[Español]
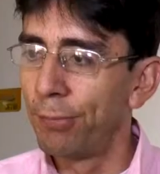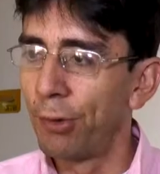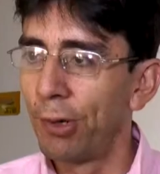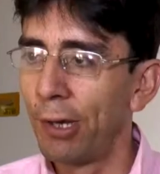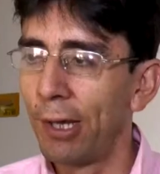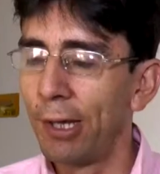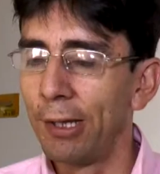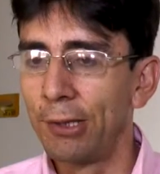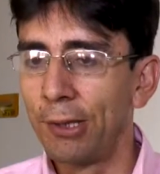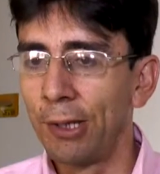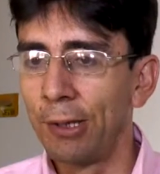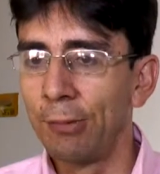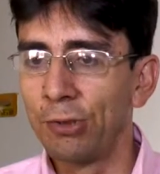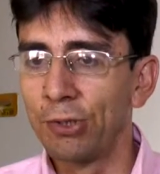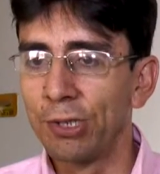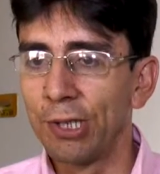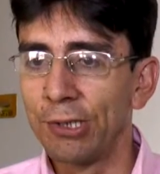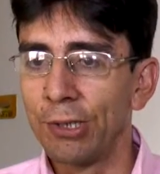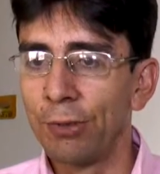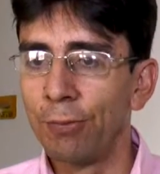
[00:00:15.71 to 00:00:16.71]
por ley
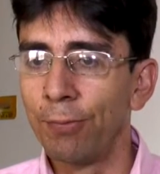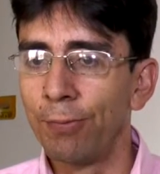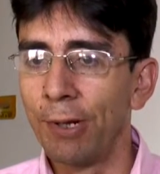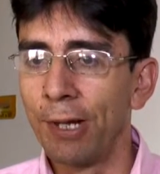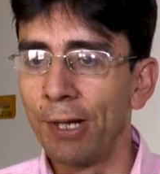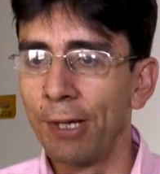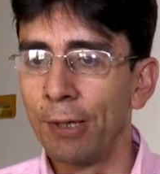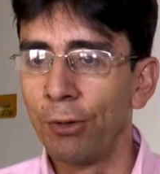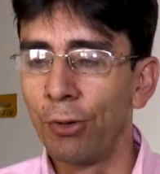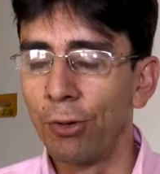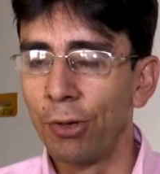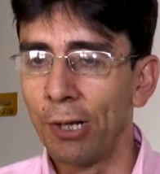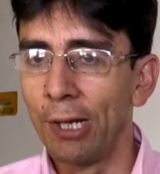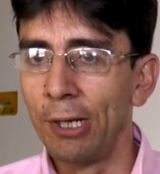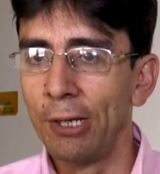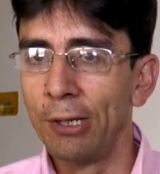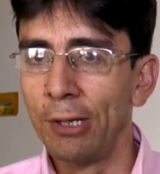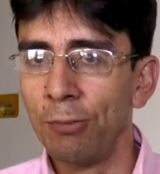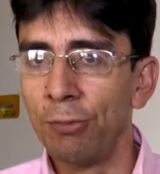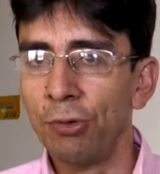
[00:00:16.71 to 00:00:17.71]
tenemos que hacer un plan
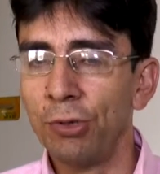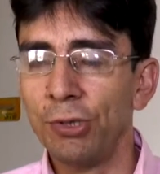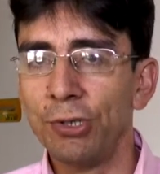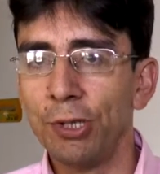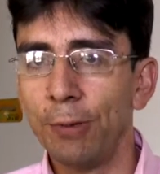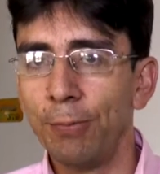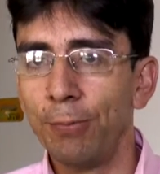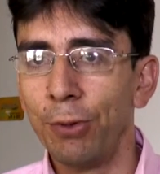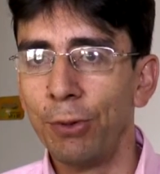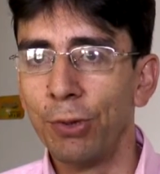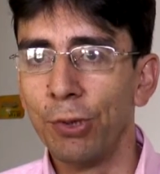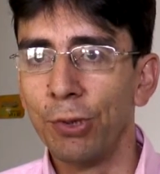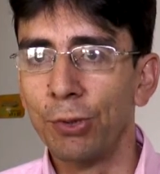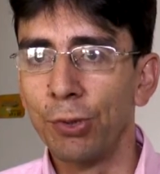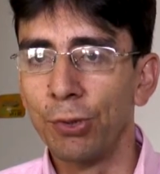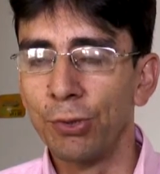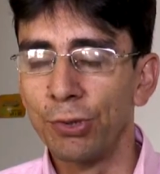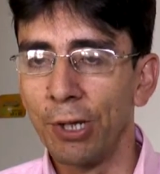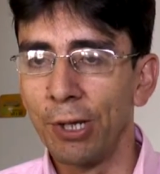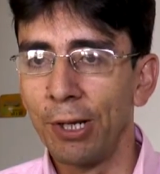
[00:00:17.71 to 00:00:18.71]
local en el municipio,
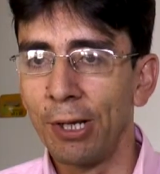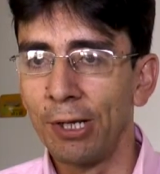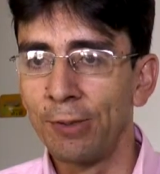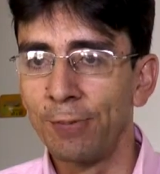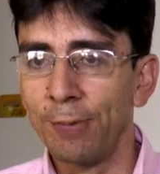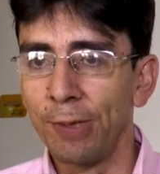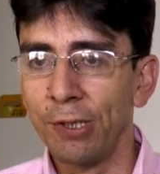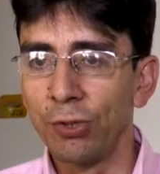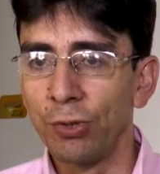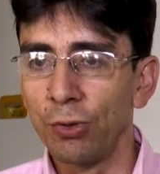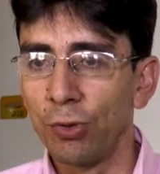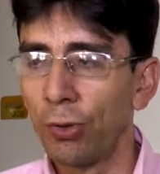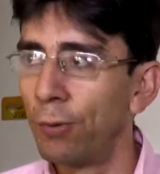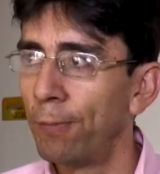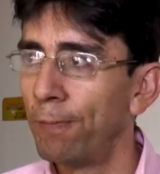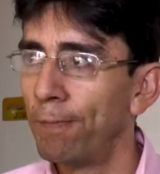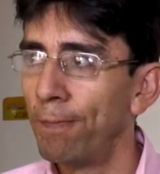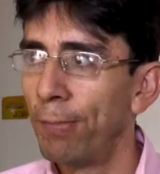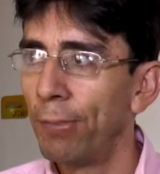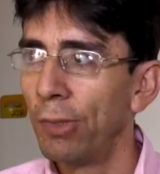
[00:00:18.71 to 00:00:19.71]
entonces la
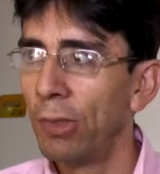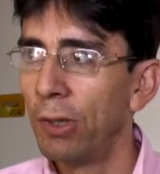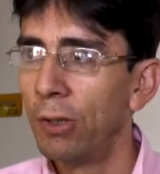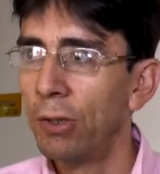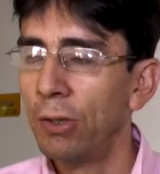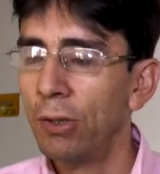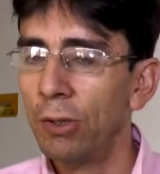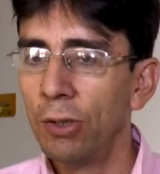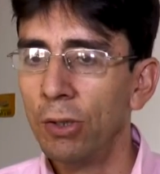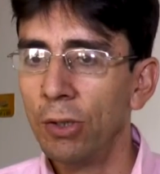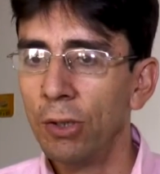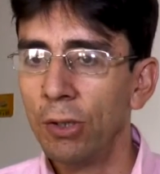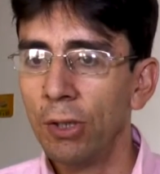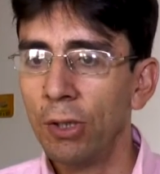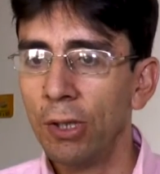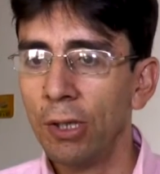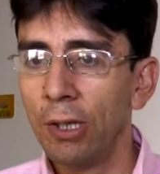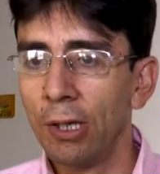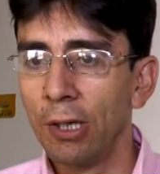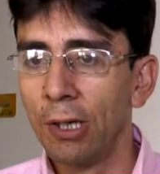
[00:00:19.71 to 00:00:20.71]
inspección,
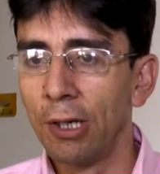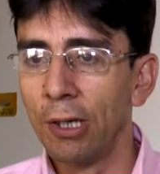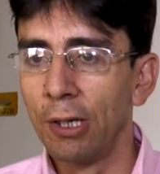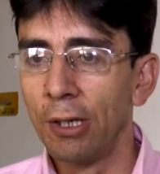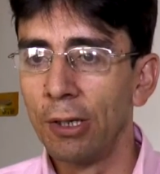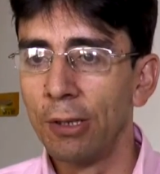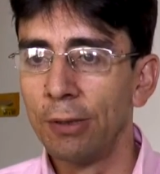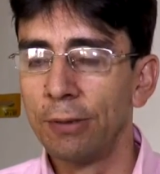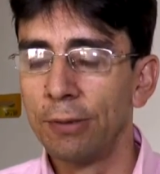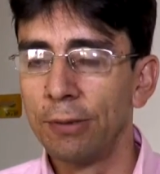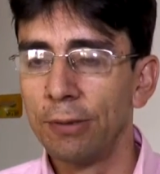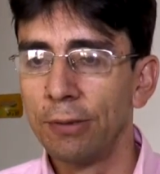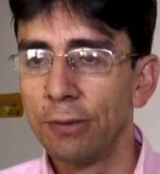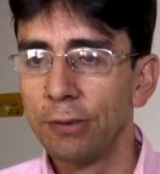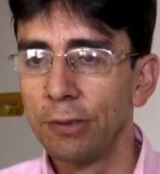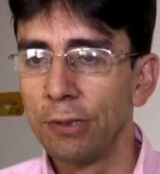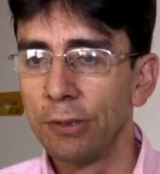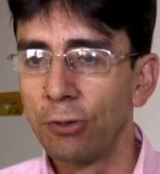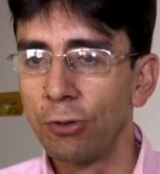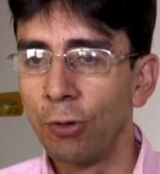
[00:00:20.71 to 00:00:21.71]
eh,
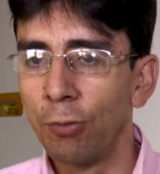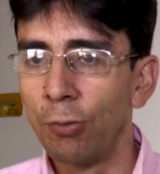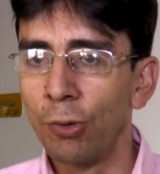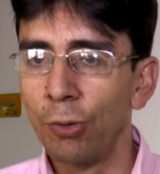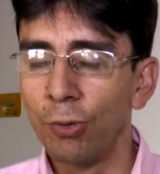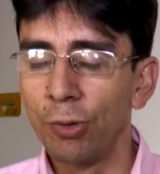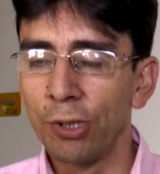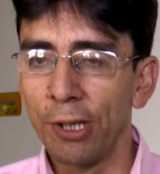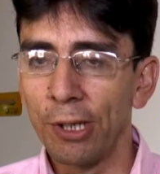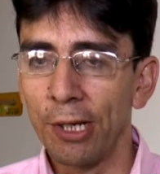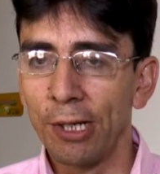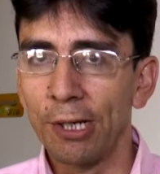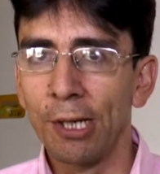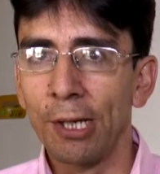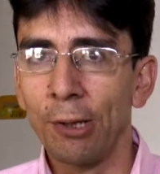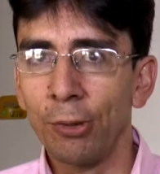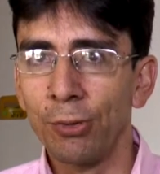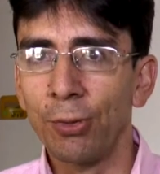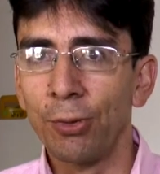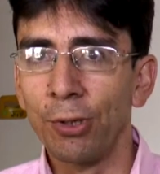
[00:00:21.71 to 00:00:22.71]
como quiera
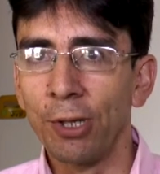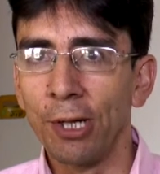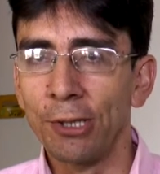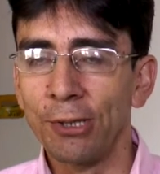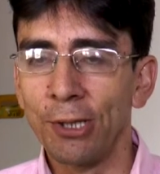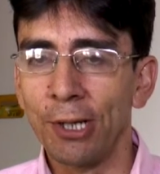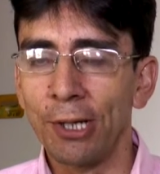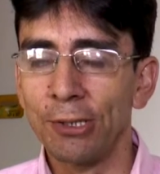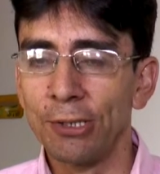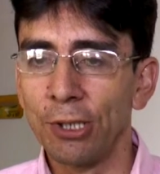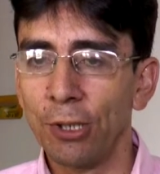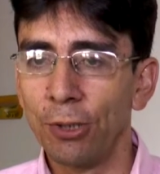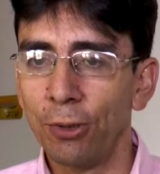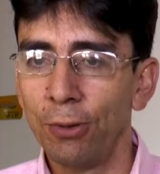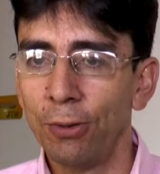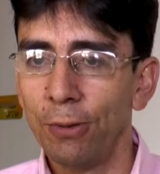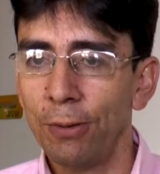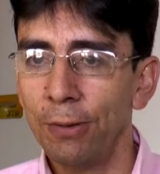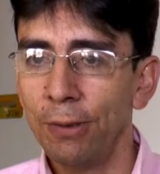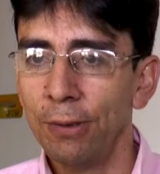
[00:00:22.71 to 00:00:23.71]
que la autoridad de
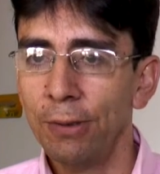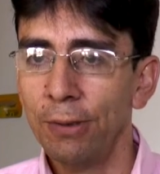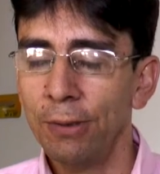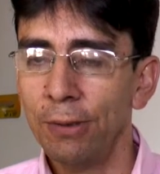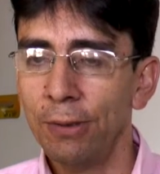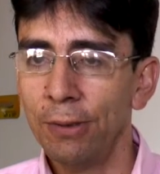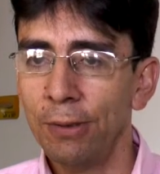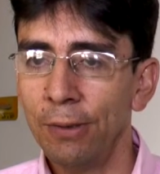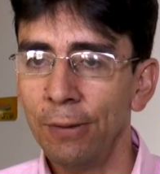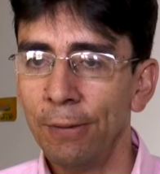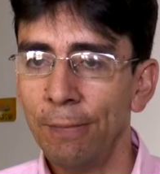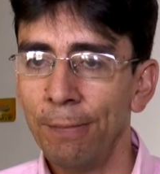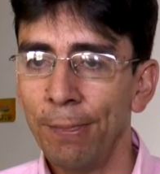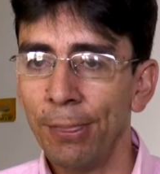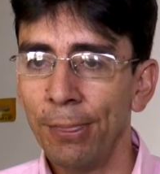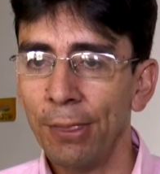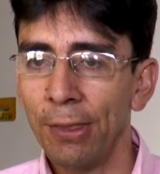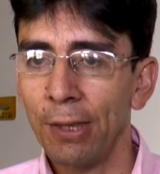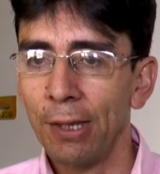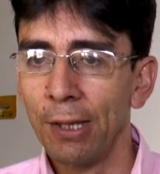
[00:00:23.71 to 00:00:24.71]
tránsito,
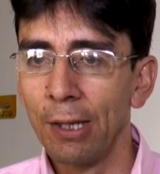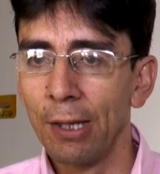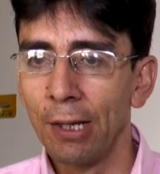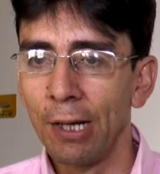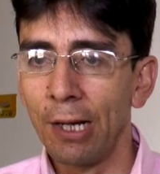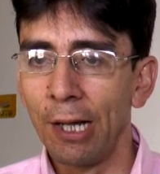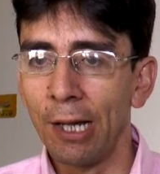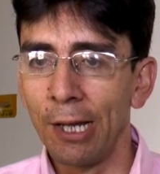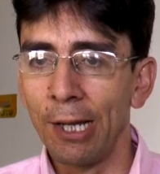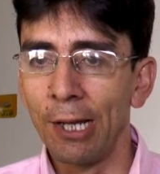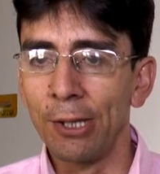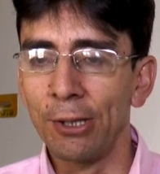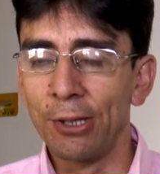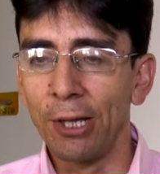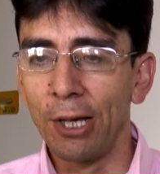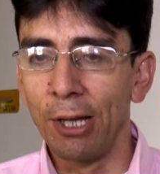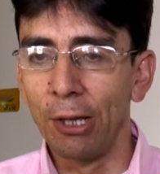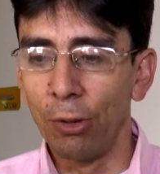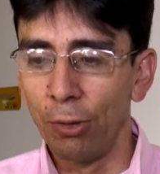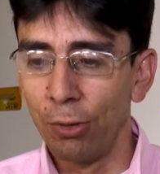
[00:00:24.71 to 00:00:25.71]
ha
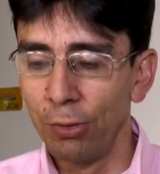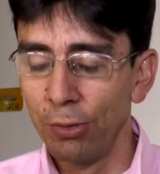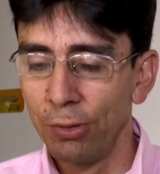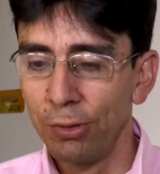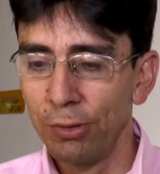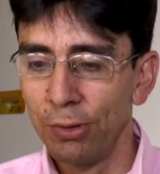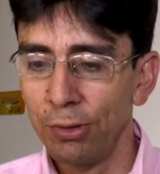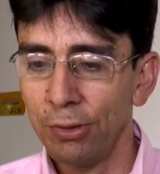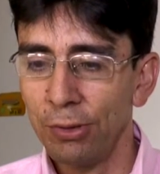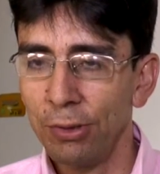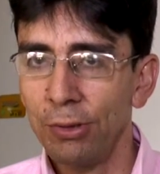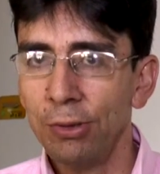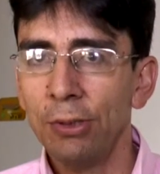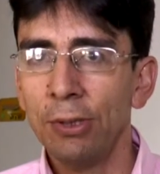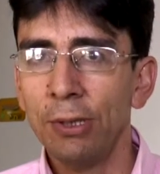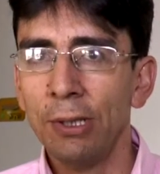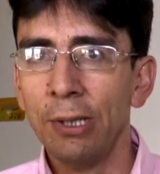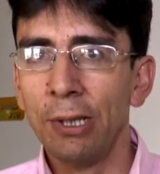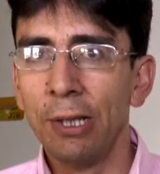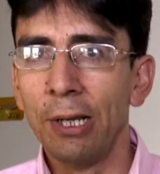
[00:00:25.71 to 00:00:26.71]
adelantado
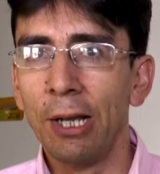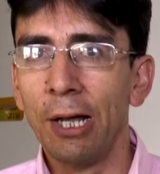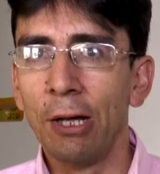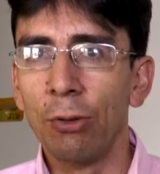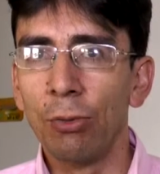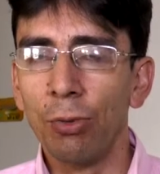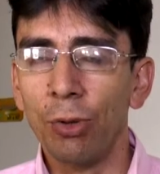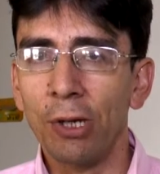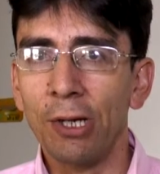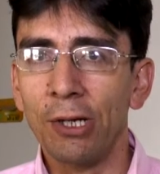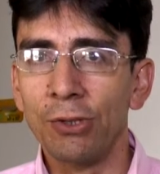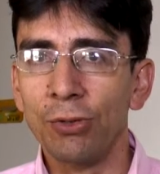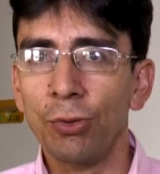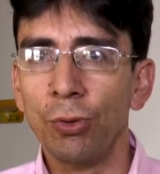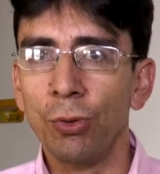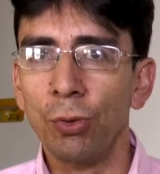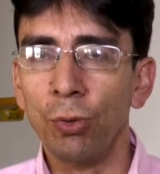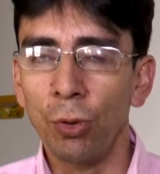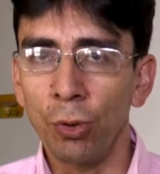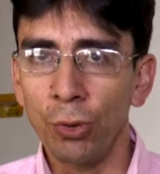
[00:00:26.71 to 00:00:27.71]
la
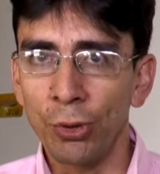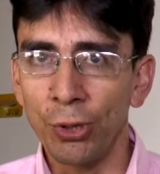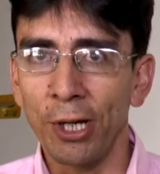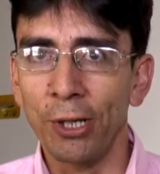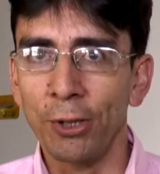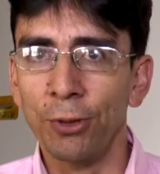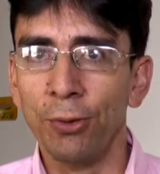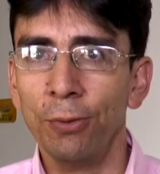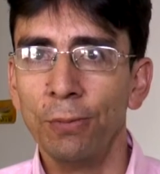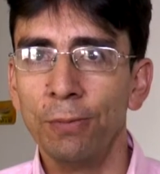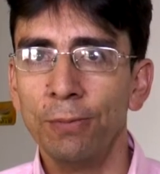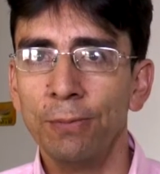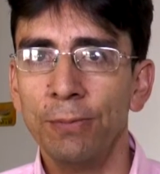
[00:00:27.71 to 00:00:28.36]
adjudicación de un contrato